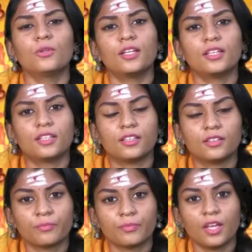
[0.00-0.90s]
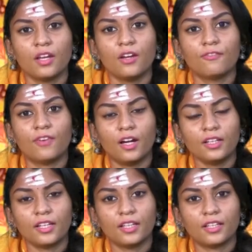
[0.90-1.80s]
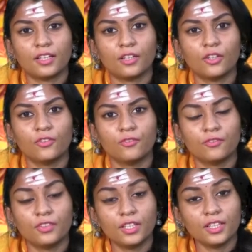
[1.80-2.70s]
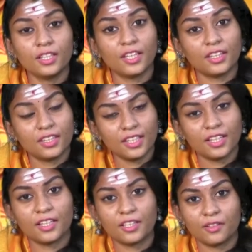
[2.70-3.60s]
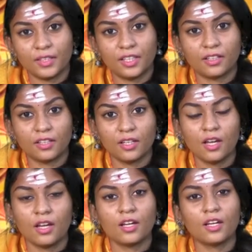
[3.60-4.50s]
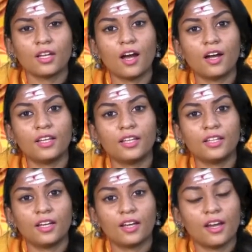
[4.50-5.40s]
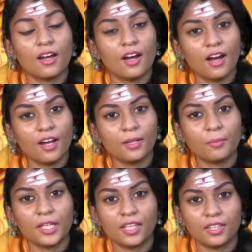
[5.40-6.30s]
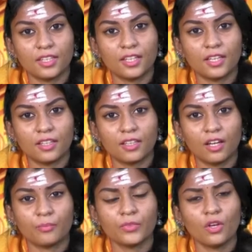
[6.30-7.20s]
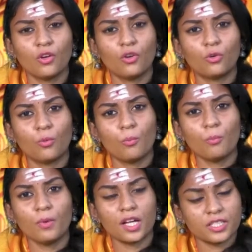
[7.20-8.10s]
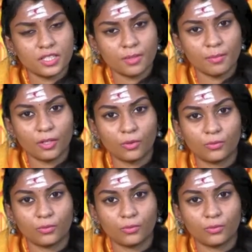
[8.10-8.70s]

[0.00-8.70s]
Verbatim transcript: உங்களுக்கு வாழ்க்கையில் விழுந்து எந்திரிக்கிறத விட காலையில் ஆறு மணிக்கு எந்திரிக்கிறது தான் ரொம்ப கஷ்டமாக